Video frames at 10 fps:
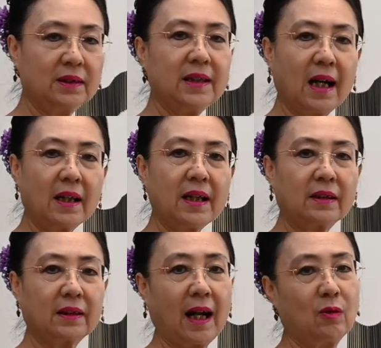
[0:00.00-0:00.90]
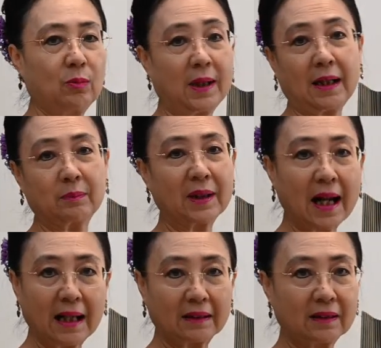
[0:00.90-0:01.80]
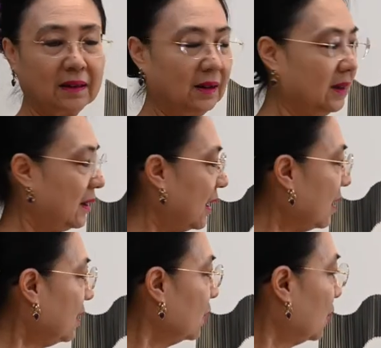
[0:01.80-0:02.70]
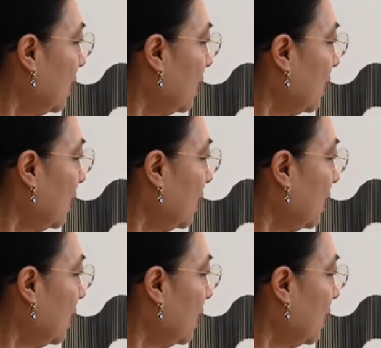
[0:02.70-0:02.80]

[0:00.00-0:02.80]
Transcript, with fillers: jangan yang terlalu berat-berat ya,